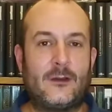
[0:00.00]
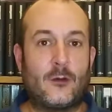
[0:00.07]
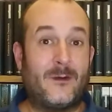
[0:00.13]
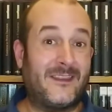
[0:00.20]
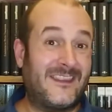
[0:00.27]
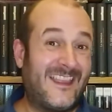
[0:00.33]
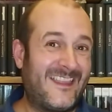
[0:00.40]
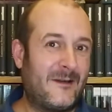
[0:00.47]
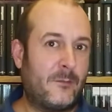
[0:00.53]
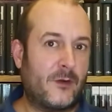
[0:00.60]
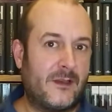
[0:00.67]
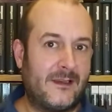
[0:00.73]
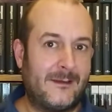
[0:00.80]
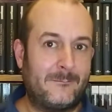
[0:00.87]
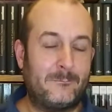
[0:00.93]
comandada
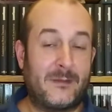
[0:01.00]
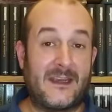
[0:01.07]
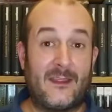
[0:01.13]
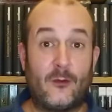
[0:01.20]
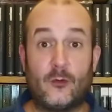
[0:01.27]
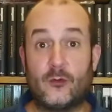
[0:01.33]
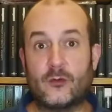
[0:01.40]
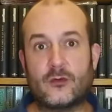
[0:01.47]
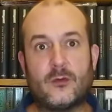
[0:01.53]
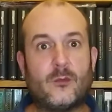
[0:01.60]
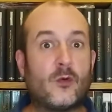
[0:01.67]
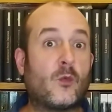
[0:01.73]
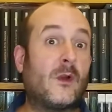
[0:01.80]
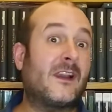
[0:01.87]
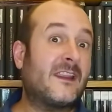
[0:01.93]
por el emperador,
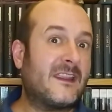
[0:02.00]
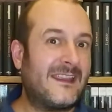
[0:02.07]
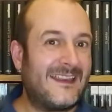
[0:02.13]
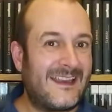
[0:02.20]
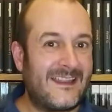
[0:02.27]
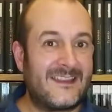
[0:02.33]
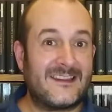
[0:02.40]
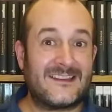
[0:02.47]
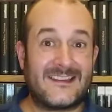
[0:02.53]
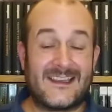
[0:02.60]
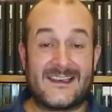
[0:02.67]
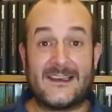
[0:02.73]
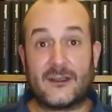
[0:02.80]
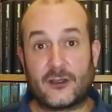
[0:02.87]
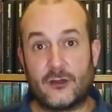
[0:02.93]
como cualquiera de
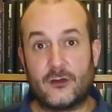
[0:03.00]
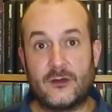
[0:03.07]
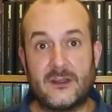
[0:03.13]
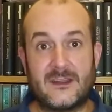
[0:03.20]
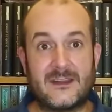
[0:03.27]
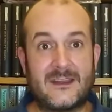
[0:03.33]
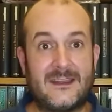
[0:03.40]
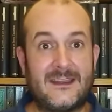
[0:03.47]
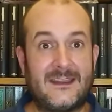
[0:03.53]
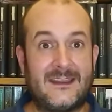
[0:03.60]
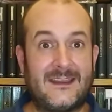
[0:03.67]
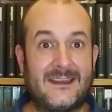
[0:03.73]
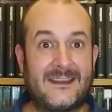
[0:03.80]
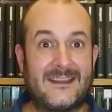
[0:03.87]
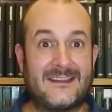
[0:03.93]
estas legiones que
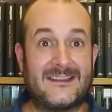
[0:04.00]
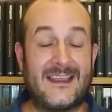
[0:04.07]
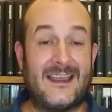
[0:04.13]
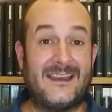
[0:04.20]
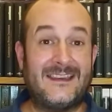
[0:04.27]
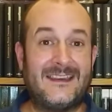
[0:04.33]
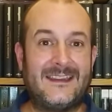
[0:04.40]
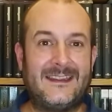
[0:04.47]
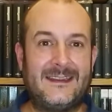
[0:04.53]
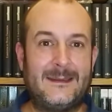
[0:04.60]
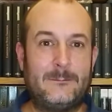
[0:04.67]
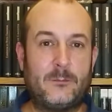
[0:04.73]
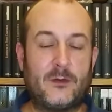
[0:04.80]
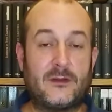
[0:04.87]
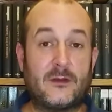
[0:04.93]
eh, que están
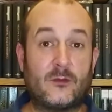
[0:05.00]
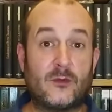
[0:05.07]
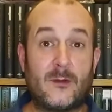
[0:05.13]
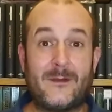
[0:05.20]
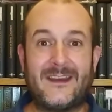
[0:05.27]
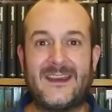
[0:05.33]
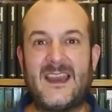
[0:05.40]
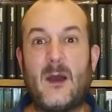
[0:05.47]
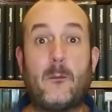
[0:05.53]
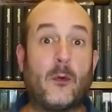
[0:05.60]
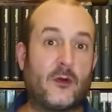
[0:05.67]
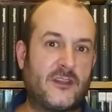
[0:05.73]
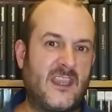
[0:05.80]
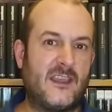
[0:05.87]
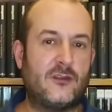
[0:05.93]
eh, pues de alguna manera
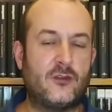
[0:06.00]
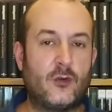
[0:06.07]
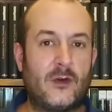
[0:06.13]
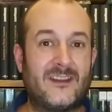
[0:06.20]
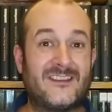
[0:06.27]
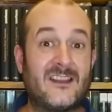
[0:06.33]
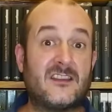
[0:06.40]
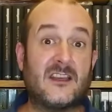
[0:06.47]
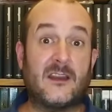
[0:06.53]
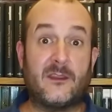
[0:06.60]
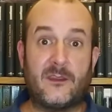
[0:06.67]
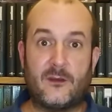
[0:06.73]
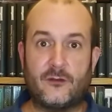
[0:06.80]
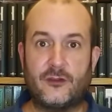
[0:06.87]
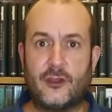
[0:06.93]
apoyando a esta
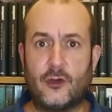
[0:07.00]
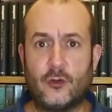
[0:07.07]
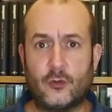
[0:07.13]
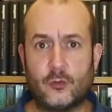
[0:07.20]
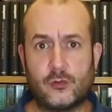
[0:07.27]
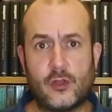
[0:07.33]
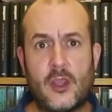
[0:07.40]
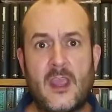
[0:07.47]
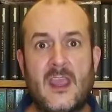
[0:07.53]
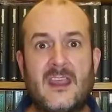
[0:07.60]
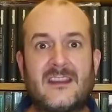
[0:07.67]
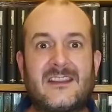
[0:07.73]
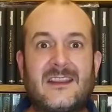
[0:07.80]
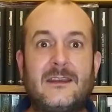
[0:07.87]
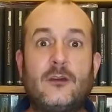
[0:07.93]
traición de Horus,
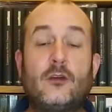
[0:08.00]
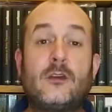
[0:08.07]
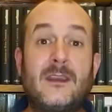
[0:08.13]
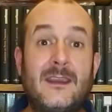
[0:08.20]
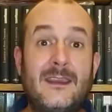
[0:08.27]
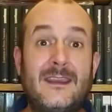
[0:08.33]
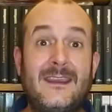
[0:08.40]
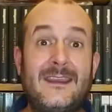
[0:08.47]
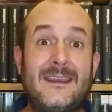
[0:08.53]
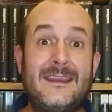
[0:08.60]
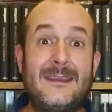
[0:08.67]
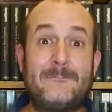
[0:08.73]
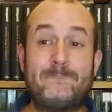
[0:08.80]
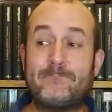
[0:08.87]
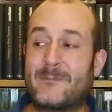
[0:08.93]
sino que
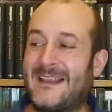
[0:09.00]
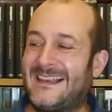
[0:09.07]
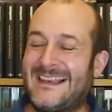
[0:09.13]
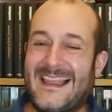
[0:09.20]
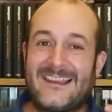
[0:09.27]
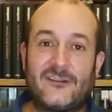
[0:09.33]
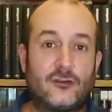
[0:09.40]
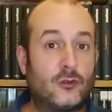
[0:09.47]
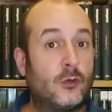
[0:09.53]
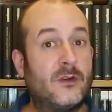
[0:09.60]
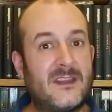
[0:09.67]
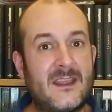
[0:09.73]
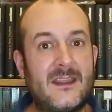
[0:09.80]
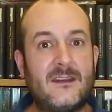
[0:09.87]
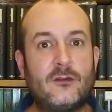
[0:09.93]
eh, la
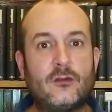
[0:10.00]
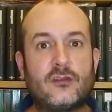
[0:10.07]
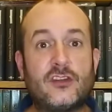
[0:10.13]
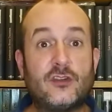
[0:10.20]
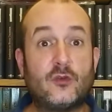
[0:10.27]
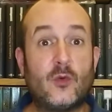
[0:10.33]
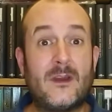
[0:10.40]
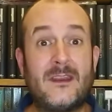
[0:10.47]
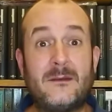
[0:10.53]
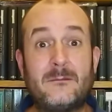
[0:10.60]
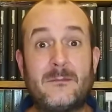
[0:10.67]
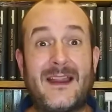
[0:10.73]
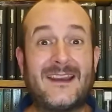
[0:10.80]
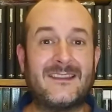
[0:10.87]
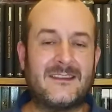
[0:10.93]
historia nos sitúa en
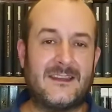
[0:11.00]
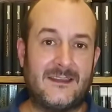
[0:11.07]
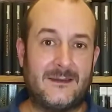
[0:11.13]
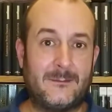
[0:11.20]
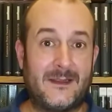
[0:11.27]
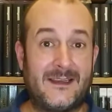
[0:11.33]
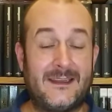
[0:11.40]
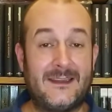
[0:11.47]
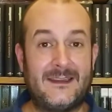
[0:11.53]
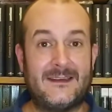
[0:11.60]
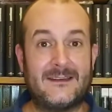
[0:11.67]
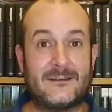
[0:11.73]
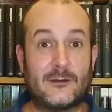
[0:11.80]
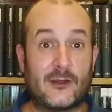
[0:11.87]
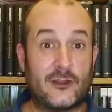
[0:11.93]
Marte, ¿vale? En
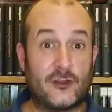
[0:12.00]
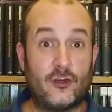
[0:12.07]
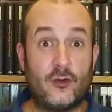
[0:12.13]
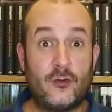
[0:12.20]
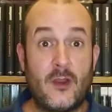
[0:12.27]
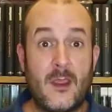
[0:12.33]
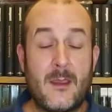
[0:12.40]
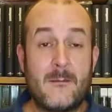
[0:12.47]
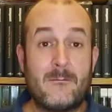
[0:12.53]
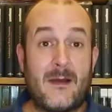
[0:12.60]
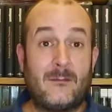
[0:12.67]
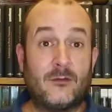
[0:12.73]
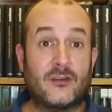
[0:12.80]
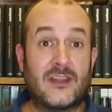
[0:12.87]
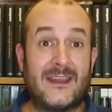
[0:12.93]
esta ocasión
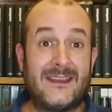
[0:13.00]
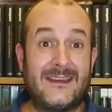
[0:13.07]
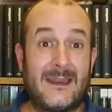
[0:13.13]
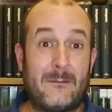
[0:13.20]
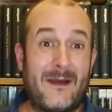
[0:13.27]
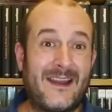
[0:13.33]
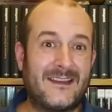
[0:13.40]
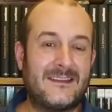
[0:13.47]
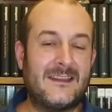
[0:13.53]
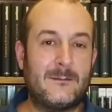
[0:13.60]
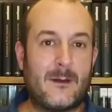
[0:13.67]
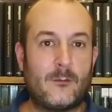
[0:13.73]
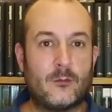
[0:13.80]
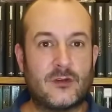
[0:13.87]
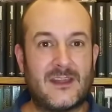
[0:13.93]
vamos a ir a Marte,
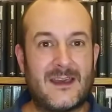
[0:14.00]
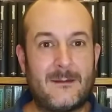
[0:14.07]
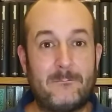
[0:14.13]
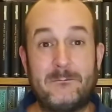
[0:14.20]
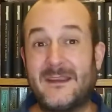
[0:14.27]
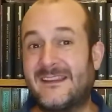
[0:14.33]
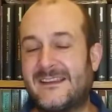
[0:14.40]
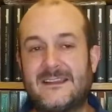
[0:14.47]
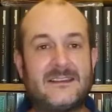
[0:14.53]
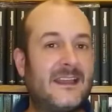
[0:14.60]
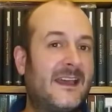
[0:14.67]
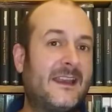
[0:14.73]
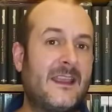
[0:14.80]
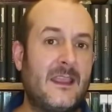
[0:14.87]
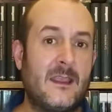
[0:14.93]
vamos a
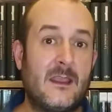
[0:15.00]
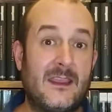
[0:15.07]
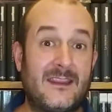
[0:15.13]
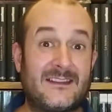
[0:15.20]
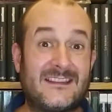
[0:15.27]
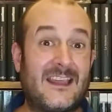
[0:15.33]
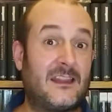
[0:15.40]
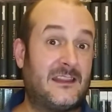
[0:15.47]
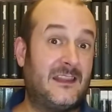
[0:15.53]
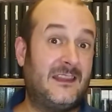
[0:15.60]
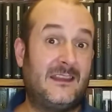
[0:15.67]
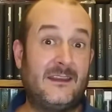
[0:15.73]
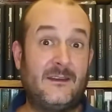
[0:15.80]
visitar estas